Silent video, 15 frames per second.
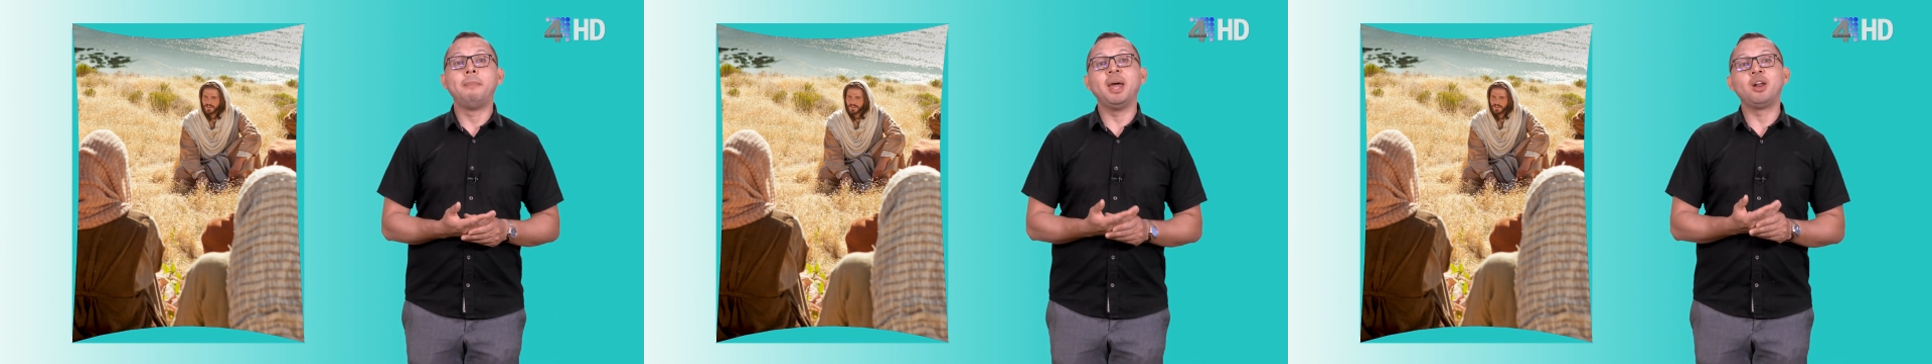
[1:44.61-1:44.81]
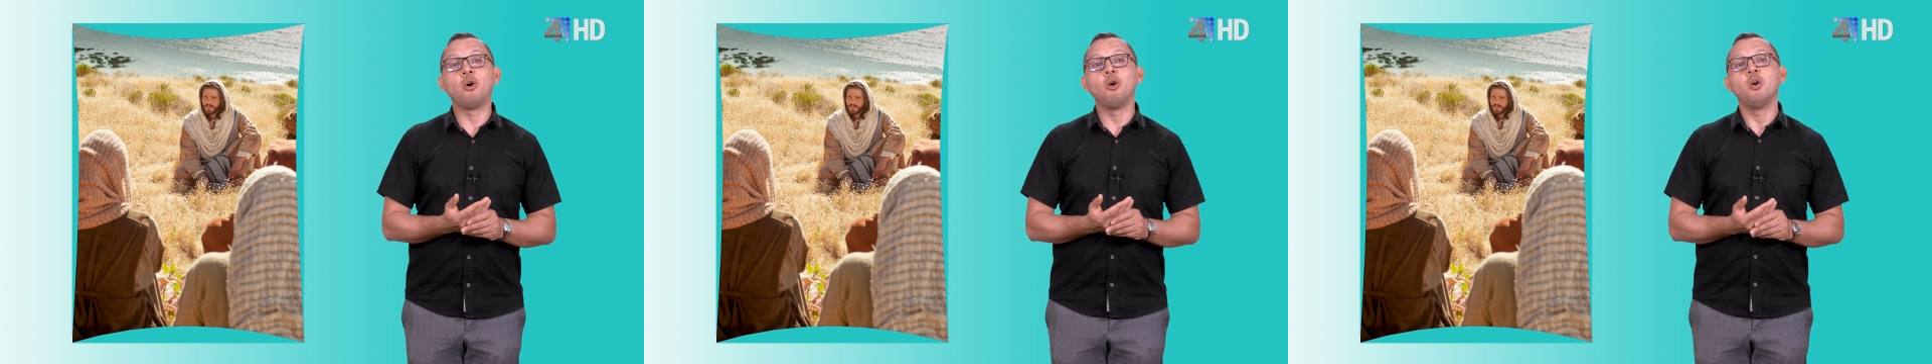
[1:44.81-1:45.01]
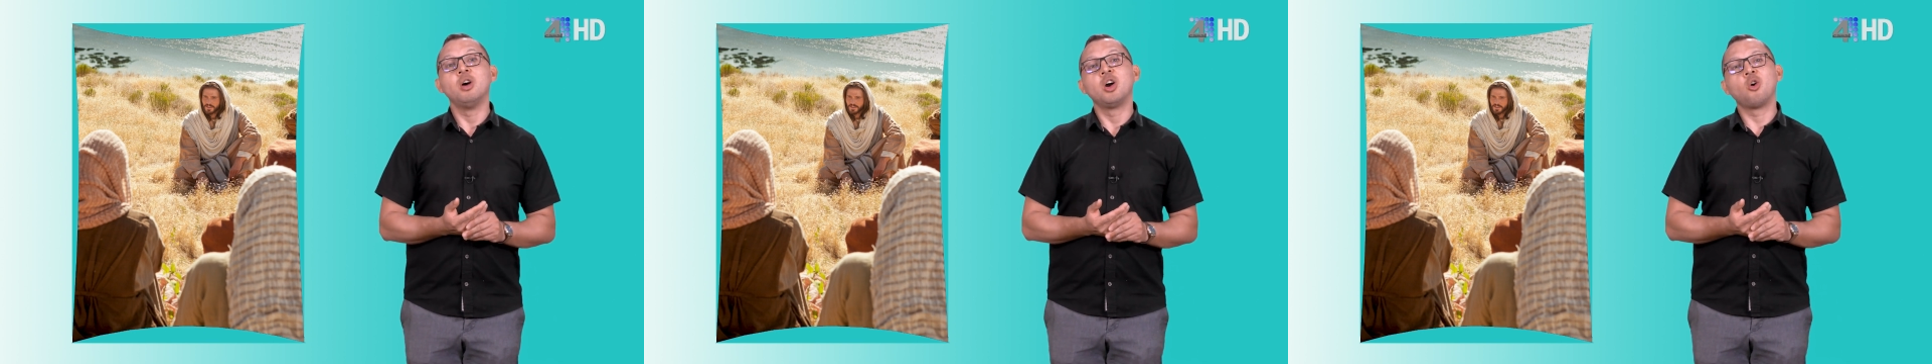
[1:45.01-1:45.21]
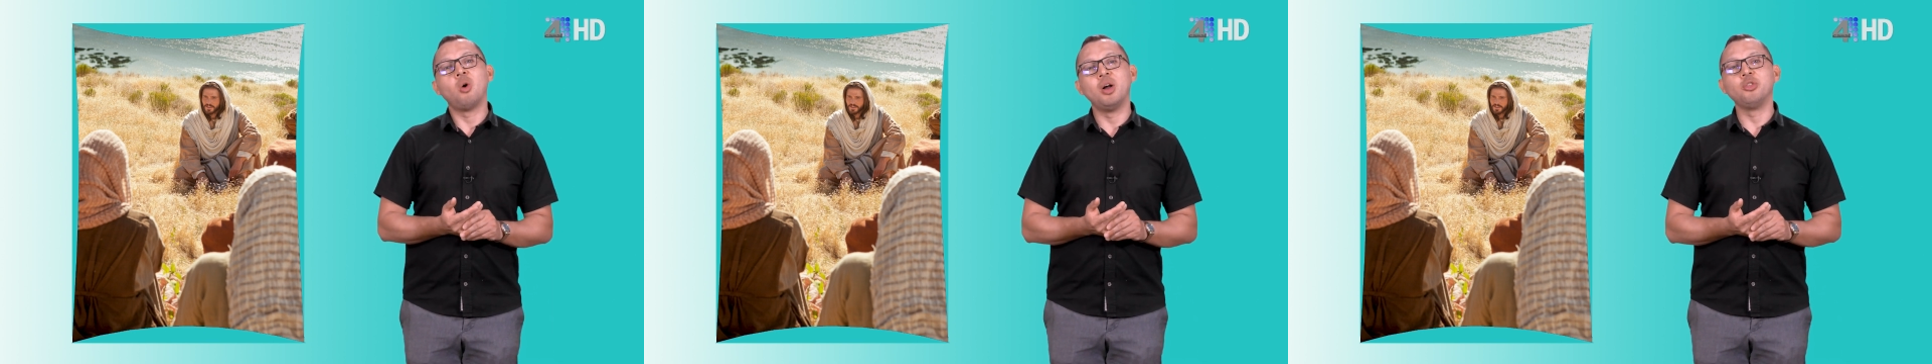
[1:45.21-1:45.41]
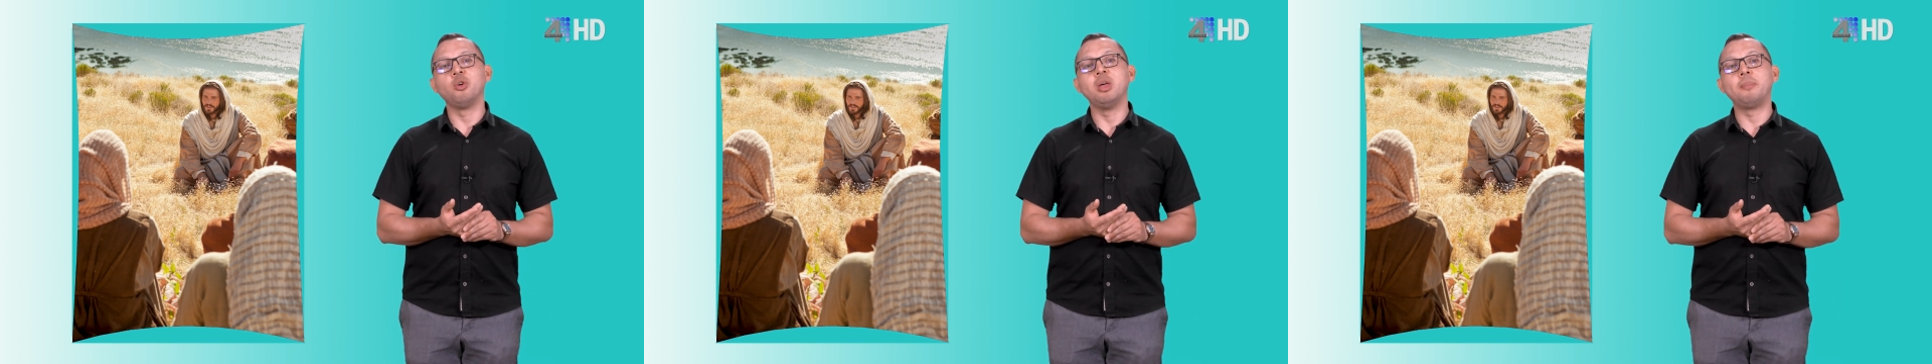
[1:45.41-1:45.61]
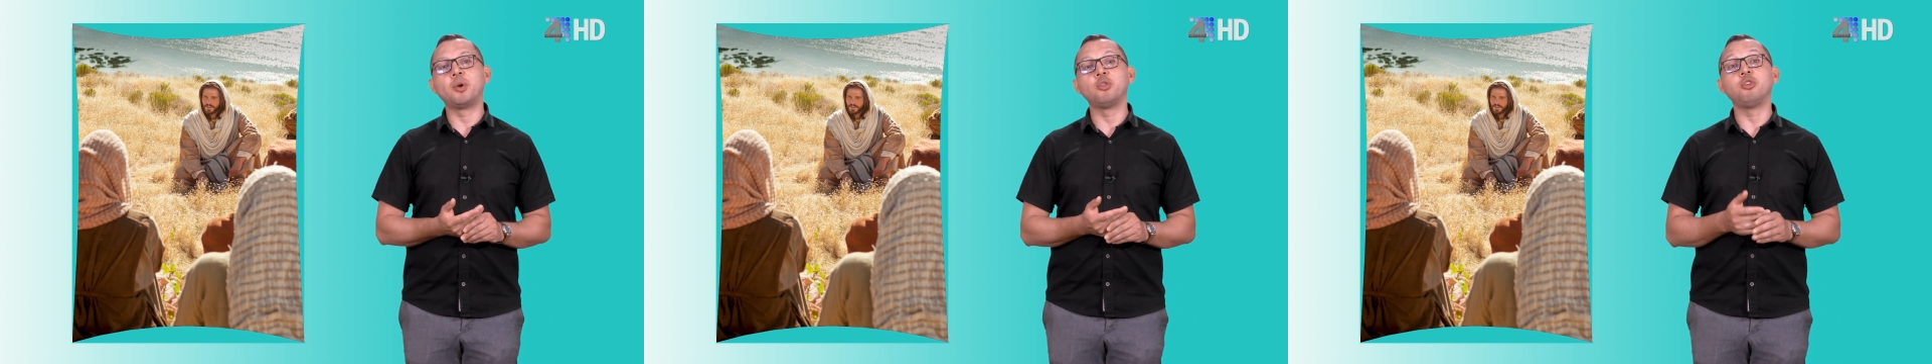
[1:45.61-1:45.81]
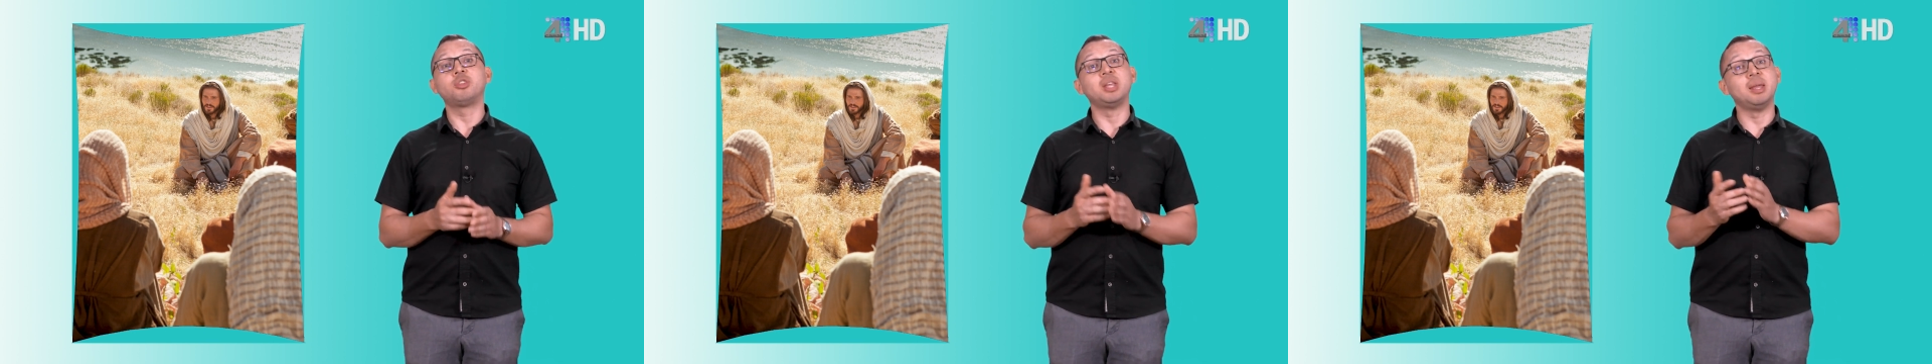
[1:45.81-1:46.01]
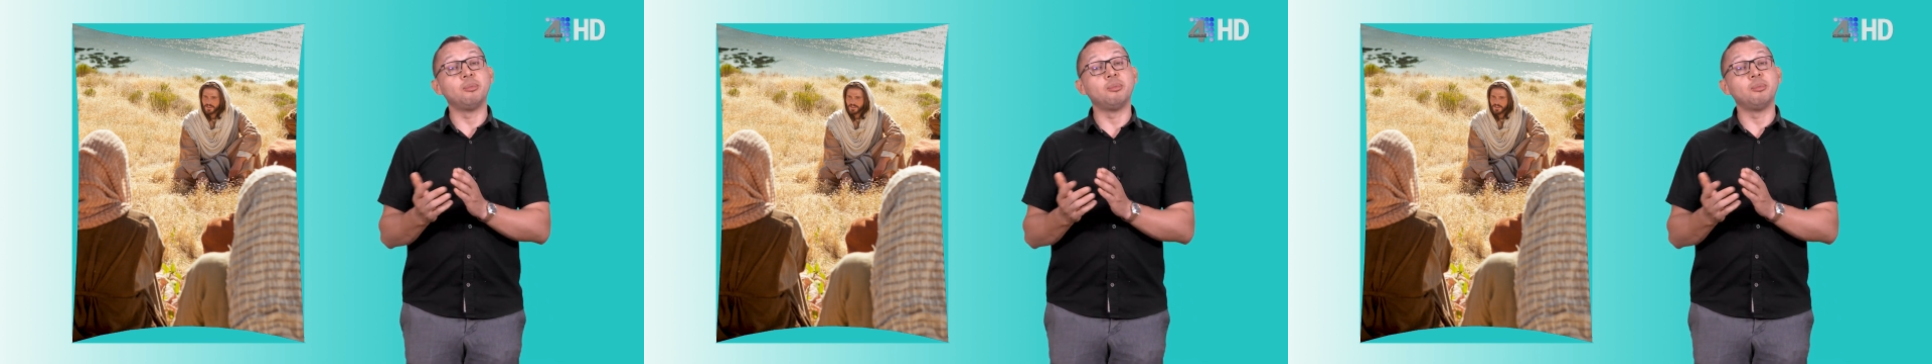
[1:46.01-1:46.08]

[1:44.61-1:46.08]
pero cuando de pronto